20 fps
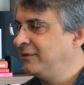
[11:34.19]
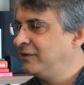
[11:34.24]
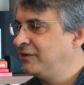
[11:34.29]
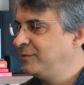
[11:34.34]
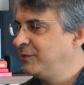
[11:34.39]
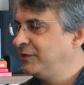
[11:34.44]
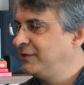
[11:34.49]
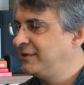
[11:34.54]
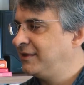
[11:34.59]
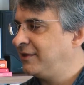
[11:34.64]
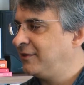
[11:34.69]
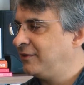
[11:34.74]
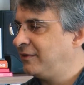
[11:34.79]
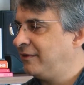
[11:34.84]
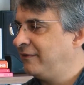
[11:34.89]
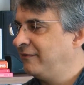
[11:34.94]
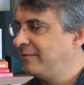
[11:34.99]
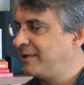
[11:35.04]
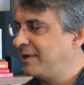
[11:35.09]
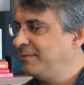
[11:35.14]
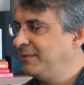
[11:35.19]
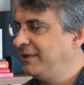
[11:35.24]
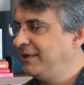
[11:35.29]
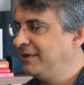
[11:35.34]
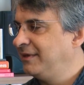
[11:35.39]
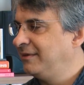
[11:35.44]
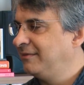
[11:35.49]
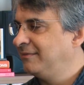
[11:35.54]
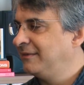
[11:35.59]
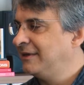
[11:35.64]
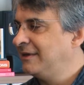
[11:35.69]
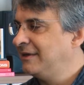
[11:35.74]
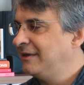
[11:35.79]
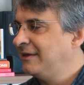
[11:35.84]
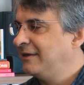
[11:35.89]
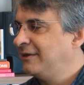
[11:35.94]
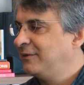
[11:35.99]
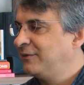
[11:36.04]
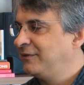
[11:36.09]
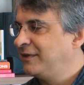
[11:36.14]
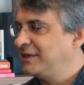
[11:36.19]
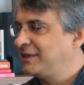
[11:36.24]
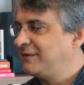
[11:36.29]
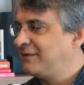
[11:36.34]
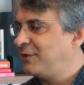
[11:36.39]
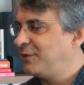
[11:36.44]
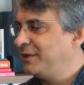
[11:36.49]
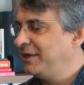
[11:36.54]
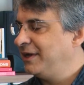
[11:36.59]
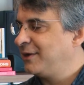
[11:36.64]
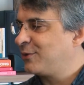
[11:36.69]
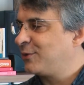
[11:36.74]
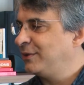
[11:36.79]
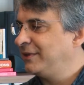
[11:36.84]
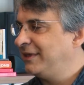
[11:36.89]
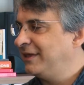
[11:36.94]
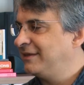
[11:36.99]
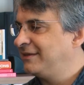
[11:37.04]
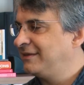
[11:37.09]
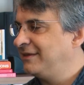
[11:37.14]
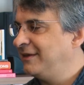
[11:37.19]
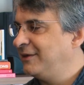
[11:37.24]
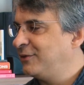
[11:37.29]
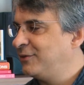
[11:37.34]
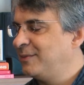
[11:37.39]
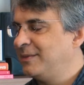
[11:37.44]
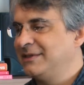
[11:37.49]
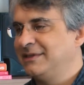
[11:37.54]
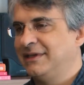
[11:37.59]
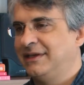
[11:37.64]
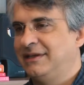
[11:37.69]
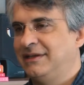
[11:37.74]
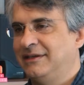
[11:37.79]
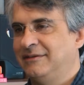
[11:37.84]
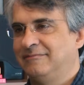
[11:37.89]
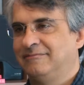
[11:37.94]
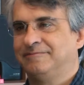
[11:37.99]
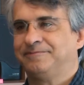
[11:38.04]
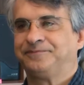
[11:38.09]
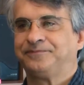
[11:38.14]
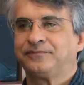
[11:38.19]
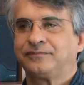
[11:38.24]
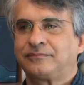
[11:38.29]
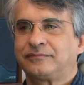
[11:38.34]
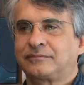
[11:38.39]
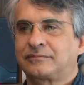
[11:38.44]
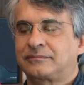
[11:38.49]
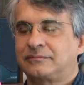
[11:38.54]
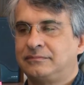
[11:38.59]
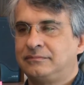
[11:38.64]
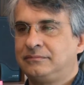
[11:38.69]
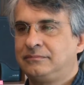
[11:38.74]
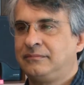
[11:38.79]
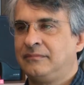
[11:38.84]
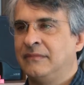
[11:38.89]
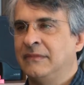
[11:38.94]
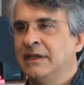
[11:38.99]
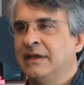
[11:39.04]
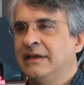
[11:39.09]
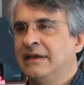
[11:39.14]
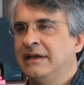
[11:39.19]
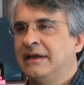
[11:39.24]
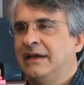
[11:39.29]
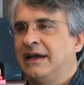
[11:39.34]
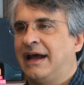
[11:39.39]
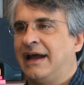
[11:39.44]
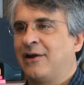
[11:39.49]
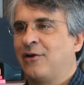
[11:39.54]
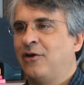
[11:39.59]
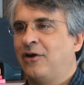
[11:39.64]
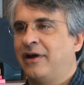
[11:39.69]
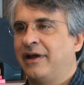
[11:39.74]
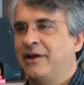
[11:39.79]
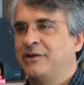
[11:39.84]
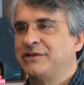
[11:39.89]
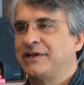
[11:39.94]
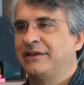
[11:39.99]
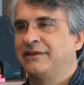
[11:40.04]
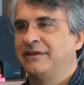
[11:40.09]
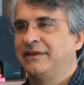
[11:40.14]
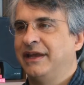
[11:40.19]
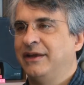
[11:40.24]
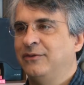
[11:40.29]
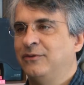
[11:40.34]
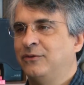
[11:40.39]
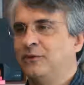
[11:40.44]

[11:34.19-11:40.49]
em 2019. Para mim, o festival nem aconteceu, mas ele. Agora eu já tenho